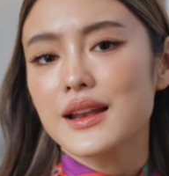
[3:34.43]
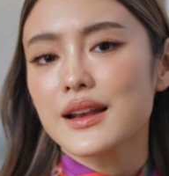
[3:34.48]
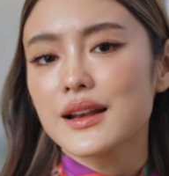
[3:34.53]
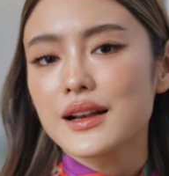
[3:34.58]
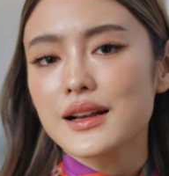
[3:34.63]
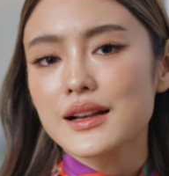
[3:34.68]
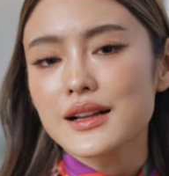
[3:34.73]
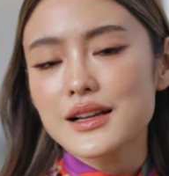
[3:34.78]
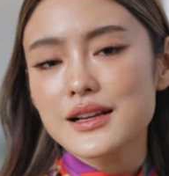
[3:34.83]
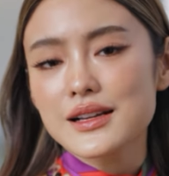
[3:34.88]

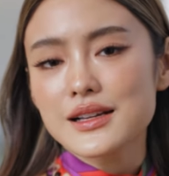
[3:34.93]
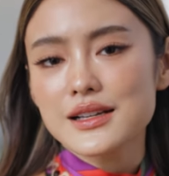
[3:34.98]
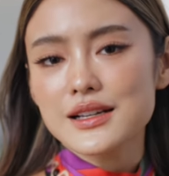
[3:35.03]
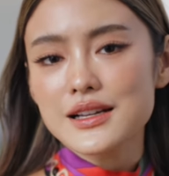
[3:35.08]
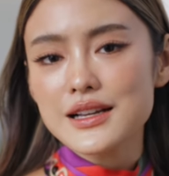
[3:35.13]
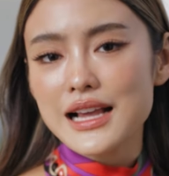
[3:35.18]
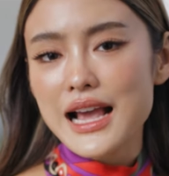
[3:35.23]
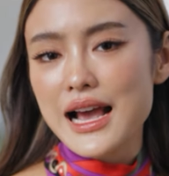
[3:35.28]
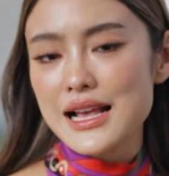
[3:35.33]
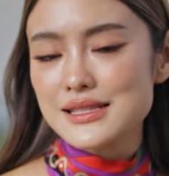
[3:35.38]
80%คื
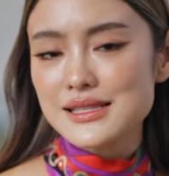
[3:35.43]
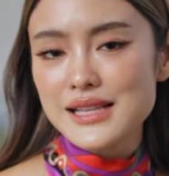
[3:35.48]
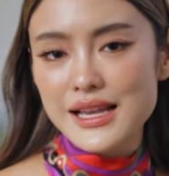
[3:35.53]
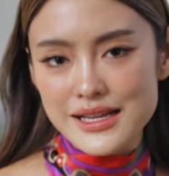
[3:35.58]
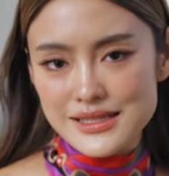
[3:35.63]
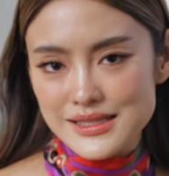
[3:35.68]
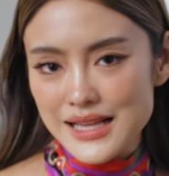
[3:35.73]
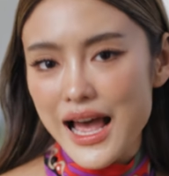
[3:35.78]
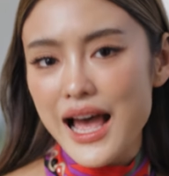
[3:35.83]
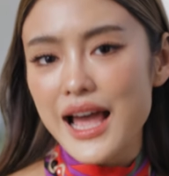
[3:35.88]
อการใส่
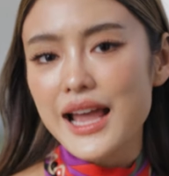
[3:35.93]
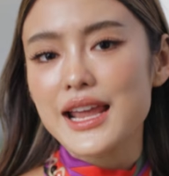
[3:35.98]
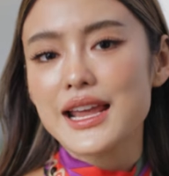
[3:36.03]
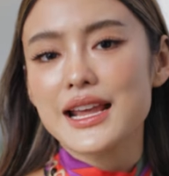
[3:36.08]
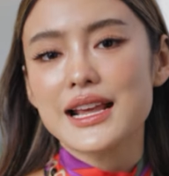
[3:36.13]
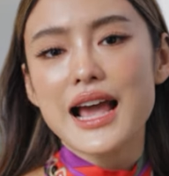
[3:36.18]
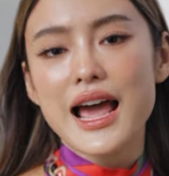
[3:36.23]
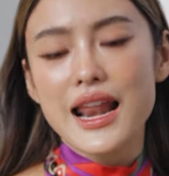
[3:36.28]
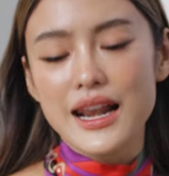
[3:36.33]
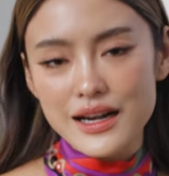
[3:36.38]
ใจ
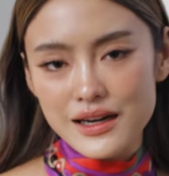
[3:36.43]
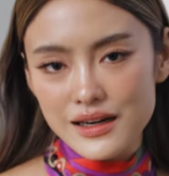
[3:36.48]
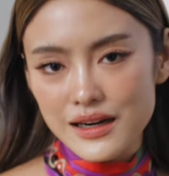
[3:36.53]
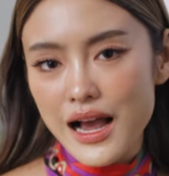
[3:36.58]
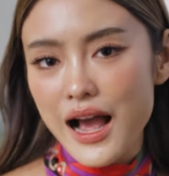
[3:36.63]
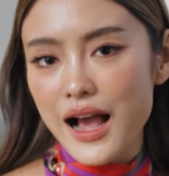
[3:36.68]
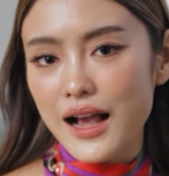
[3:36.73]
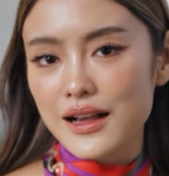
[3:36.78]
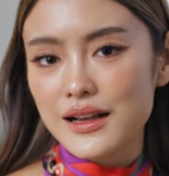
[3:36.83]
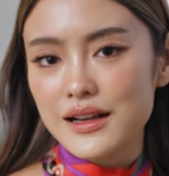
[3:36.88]
การเลื
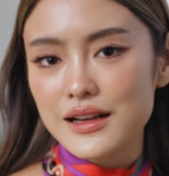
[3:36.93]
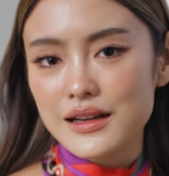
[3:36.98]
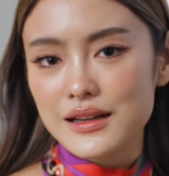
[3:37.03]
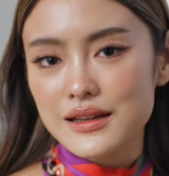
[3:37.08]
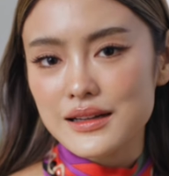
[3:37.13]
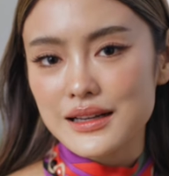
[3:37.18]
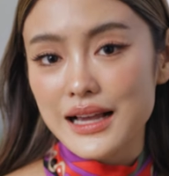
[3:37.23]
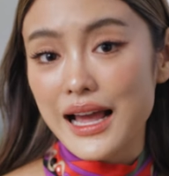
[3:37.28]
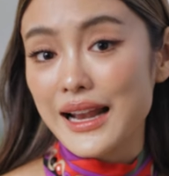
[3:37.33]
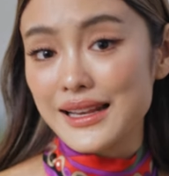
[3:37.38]
อก
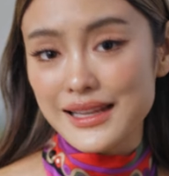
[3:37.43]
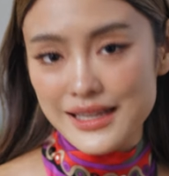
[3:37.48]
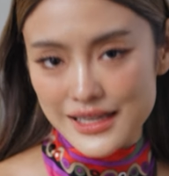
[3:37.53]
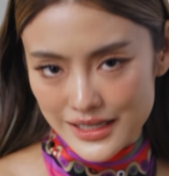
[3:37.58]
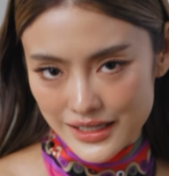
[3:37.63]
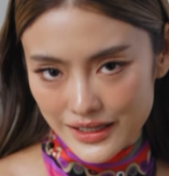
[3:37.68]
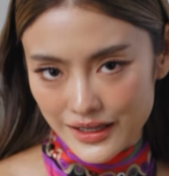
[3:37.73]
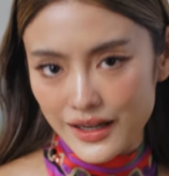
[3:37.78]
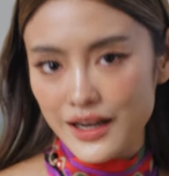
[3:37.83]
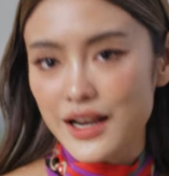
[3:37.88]
การ
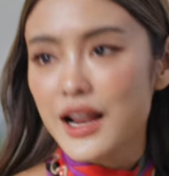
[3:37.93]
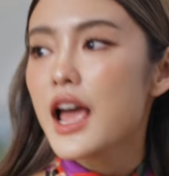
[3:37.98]
กิน